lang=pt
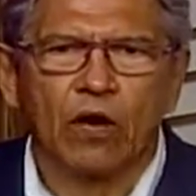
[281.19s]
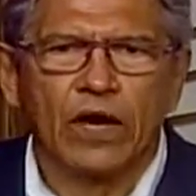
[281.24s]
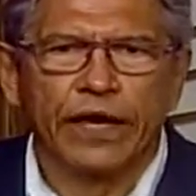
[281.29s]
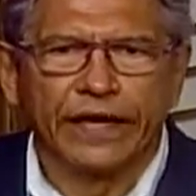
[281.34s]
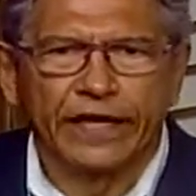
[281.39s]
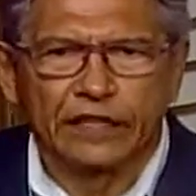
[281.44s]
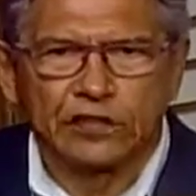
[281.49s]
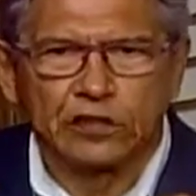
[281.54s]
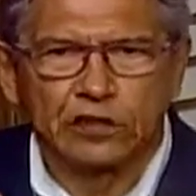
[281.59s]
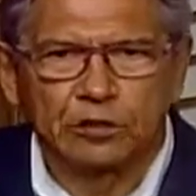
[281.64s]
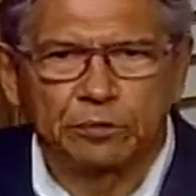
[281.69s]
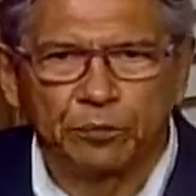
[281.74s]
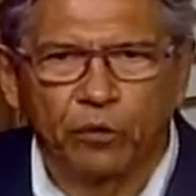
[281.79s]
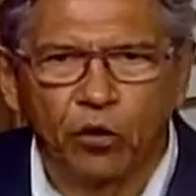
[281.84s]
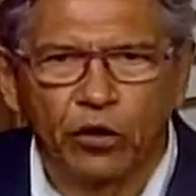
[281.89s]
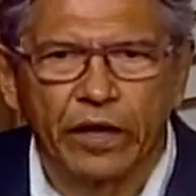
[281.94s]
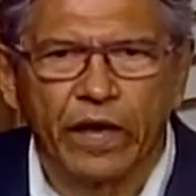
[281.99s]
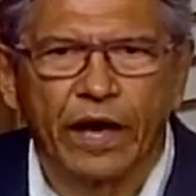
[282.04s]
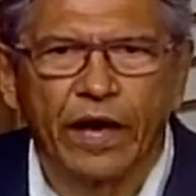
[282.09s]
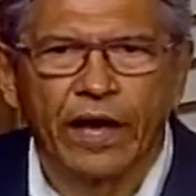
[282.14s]

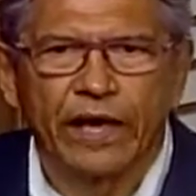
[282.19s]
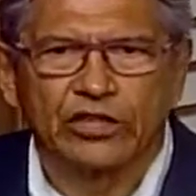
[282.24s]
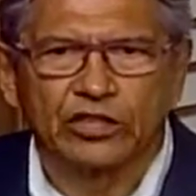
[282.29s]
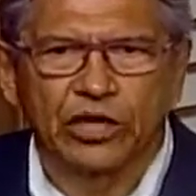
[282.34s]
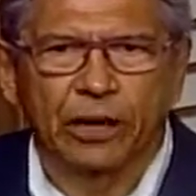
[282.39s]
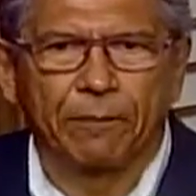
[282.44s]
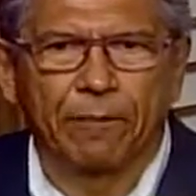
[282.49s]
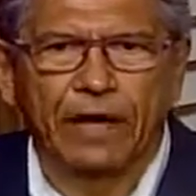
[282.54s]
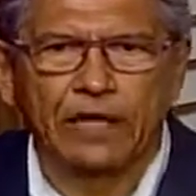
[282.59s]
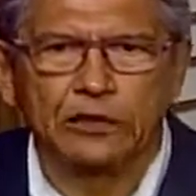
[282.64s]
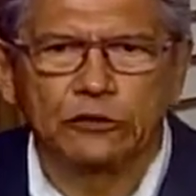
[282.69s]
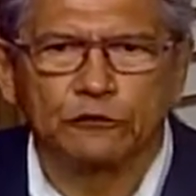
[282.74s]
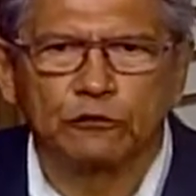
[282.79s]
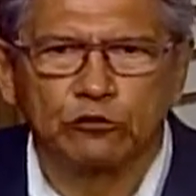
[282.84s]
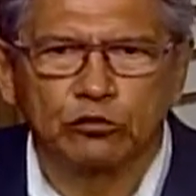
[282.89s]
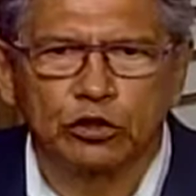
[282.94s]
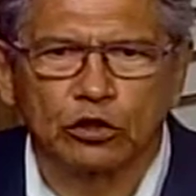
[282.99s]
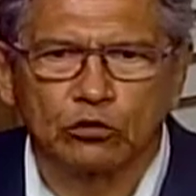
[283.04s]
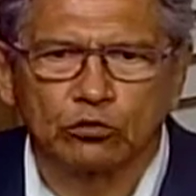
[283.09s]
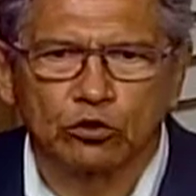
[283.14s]
Exponha, jamais
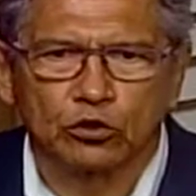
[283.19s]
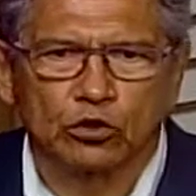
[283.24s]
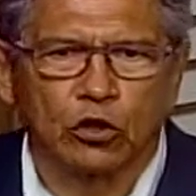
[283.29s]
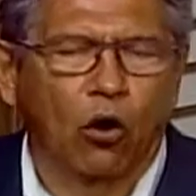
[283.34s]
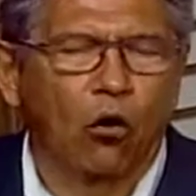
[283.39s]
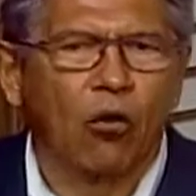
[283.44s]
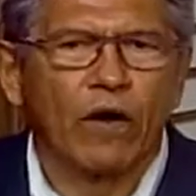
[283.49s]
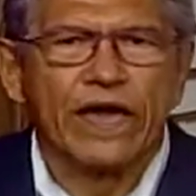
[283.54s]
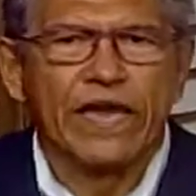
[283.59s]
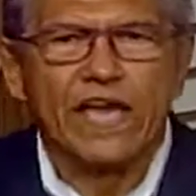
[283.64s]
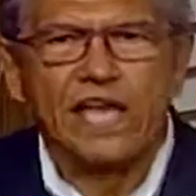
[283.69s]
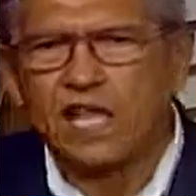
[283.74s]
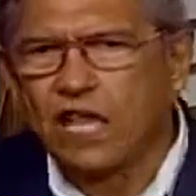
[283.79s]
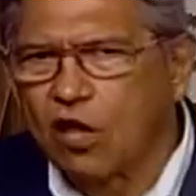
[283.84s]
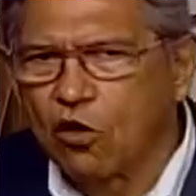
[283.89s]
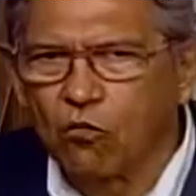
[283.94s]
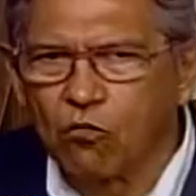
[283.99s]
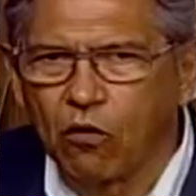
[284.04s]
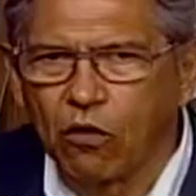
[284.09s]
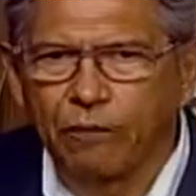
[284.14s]
surja do sol, em
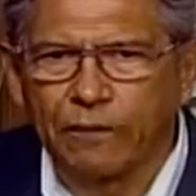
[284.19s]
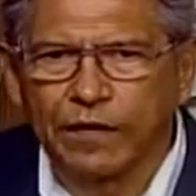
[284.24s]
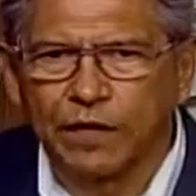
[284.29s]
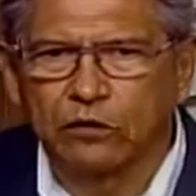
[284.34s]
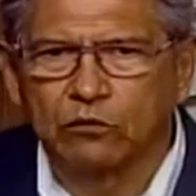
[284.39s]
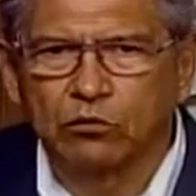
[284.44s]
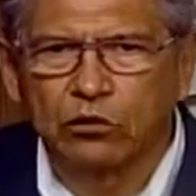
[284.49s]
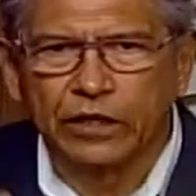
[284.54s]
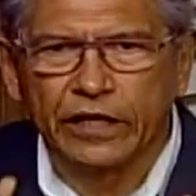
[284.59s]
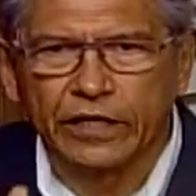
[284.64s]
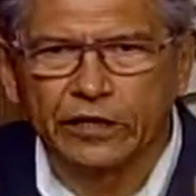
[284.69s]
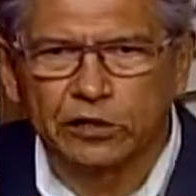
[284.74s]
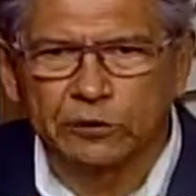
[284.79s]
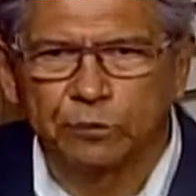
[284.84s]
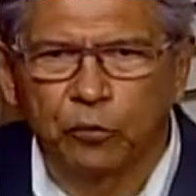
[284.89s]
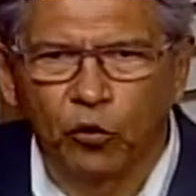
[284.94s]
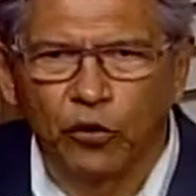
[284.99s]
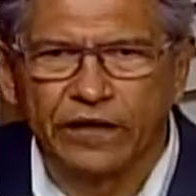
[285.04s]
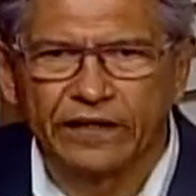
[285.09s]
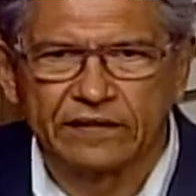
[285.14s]
nenhum momento.
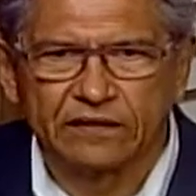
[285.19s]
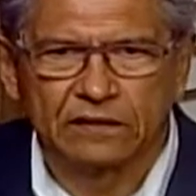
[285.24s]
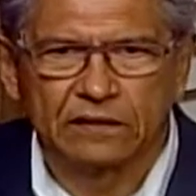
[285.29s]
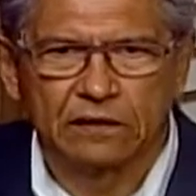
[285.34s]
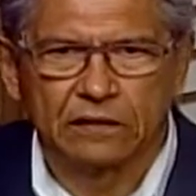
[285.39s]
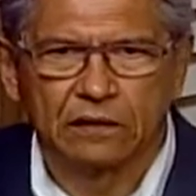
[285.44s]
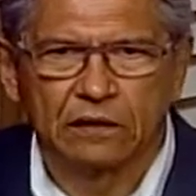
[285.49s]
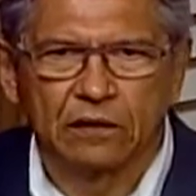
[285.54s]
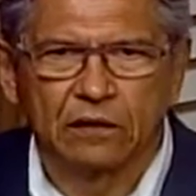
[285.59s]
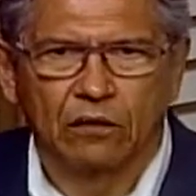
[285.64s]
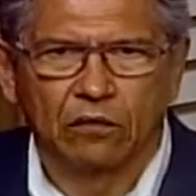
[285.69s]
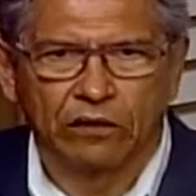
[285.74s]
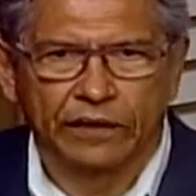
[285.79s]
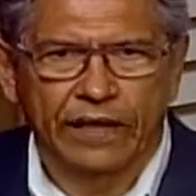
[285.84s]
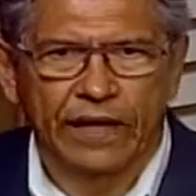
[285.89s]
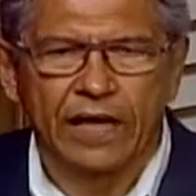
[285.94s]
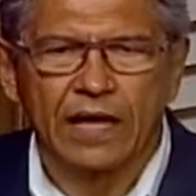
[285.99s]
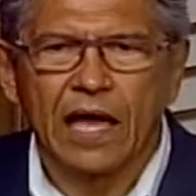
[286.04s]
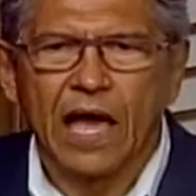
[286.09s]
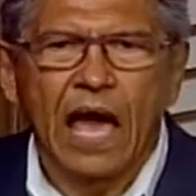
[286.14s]
Exponha-se
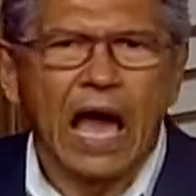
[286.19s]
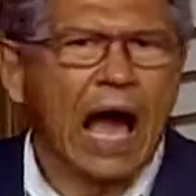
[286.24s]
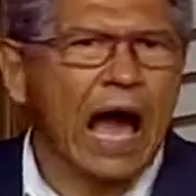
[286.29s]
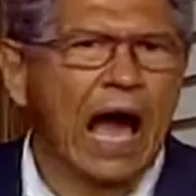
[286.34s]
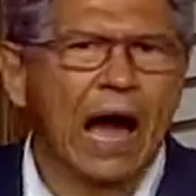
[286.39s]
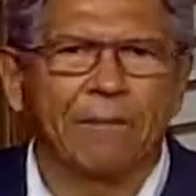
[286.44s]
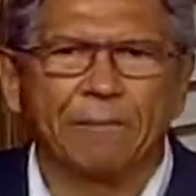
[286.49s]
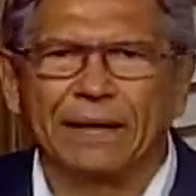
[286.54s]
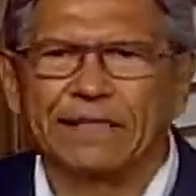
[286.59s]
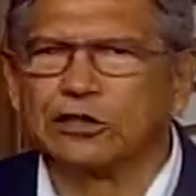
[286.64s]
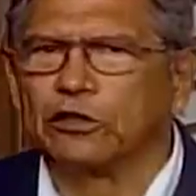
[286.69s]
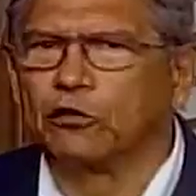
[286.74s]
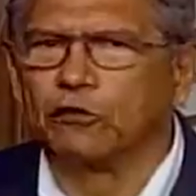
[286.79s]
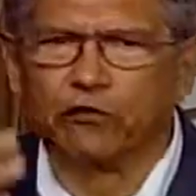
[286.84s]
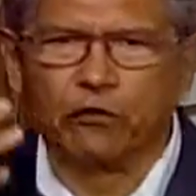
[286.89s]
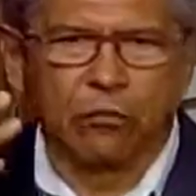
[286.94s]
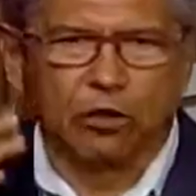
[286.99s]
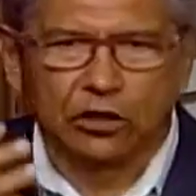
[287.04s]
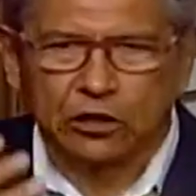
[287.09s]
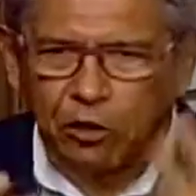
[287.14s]
ok? Ah, mas eu
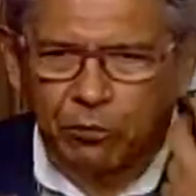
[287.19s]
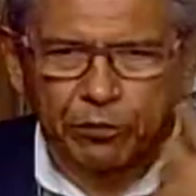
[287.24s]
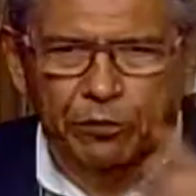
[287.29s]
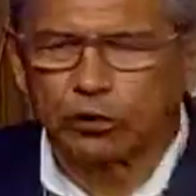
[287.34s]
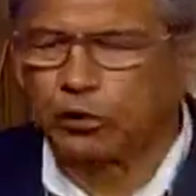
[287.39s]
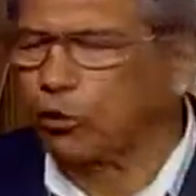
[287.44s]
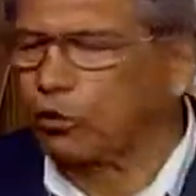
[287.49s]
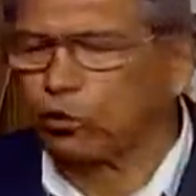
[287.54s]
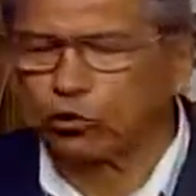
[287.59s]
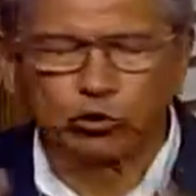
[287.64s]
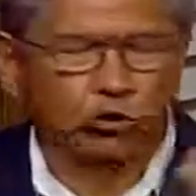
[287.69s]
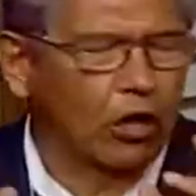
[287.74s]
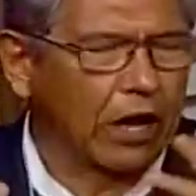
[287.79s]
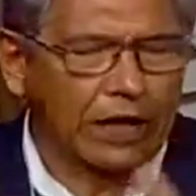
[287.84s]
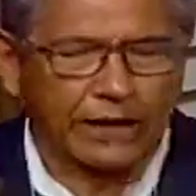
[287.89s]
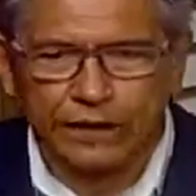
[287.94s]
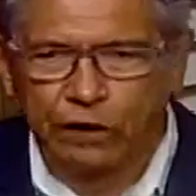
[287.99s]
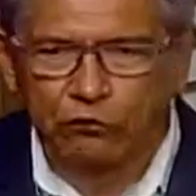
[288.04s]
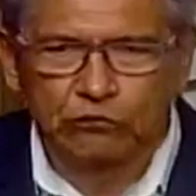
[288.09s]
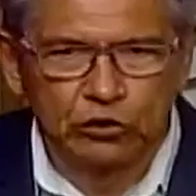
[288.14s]
vou botar um protetor
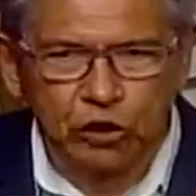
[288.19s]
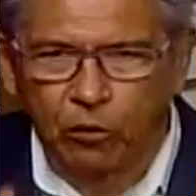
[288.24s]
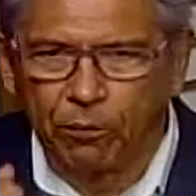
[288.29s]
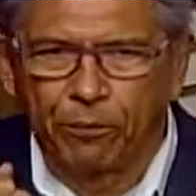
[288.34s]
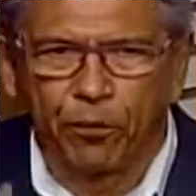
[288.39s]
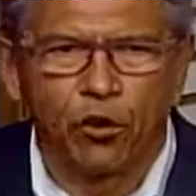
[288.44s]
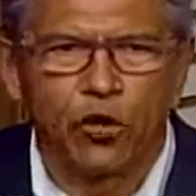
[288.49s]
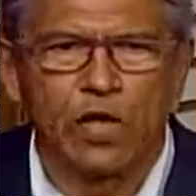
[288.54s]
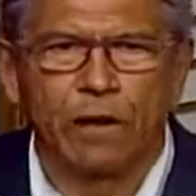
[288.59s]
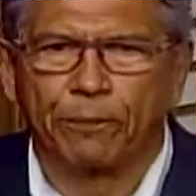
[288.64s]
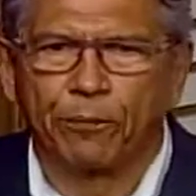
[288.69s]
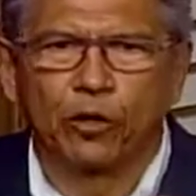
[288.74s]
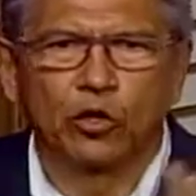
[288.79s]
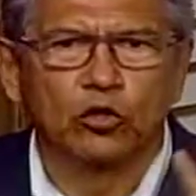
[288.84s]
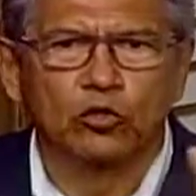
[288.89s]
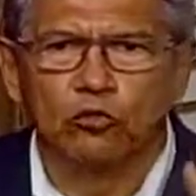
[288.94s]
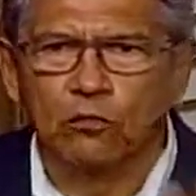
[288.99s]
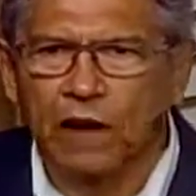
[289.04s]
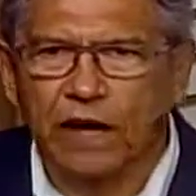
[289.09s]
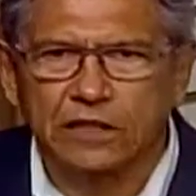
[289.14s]
solar. Não, não ponha. Ponha
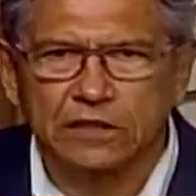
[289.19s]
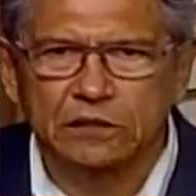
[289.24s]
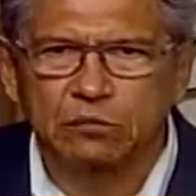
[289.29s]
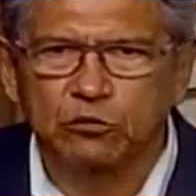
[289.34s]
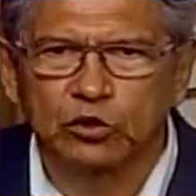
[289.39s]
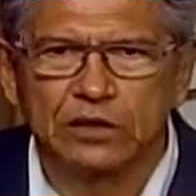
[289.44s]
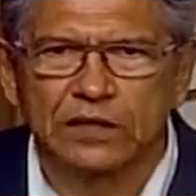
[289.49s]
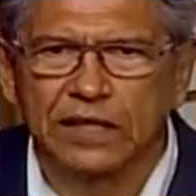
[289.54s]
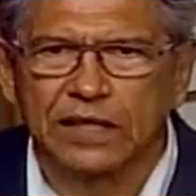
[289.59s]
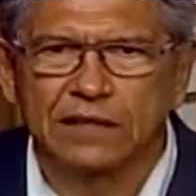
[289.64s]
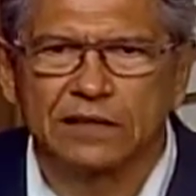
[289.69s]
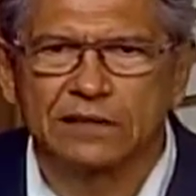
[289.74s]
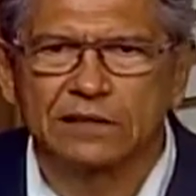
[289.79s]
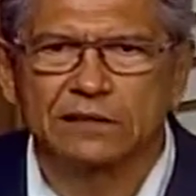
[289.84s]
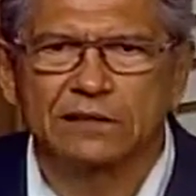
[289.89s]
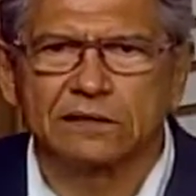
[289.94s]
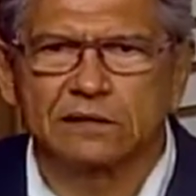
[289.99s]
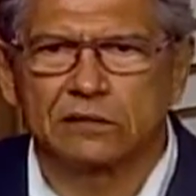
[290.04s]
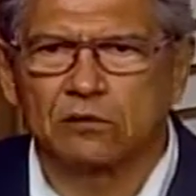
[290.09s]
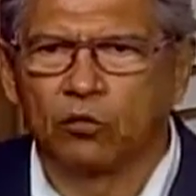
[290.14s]
no máximo um
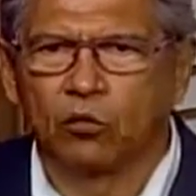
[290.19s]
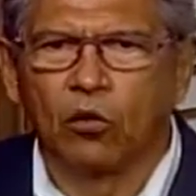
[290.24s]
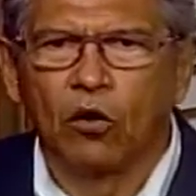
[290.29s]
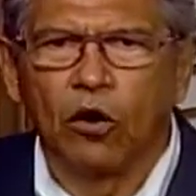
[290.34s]
hidratantezinho.